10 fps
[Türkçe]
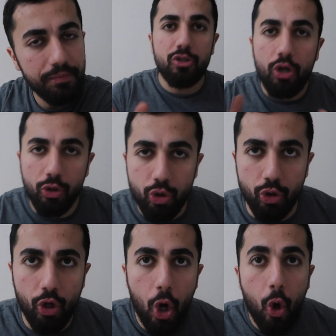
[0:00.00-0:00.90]
Yani şöyle
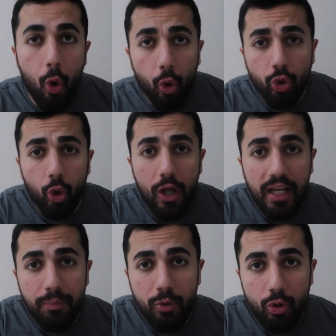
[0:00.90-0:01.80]
düşünün. 10
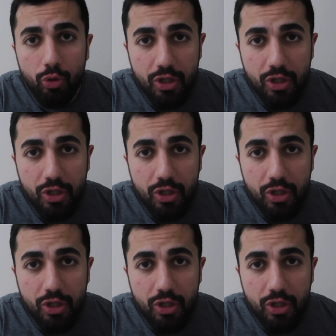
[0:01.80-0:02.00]
dolarlık bir ürün